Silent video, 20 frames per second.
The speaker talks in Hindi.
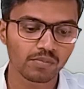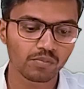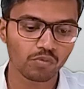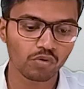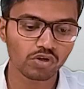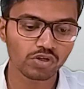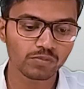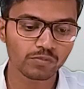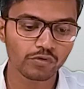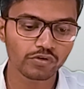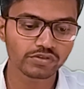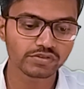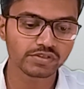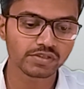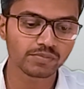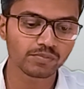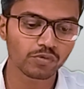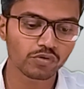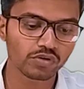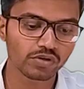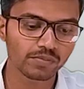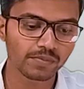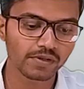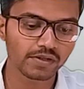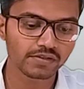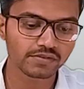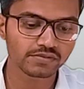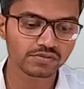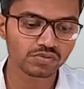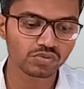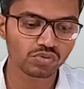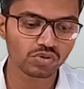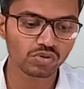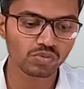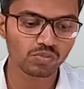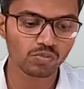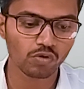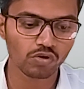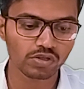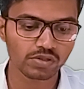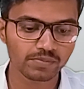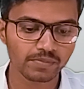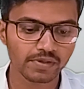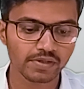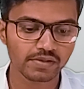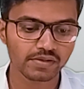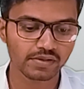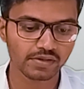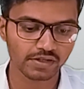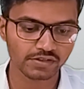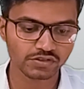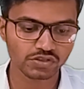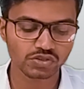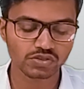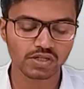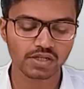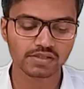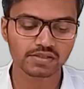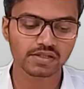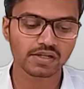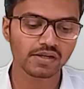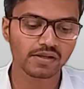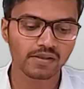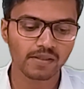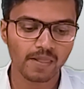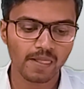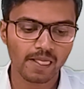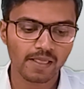बॉलिंग पॉइंट से इंपॉर्टेंट प्लेयर्स तो देखो बॉलिंग में राशिद खान का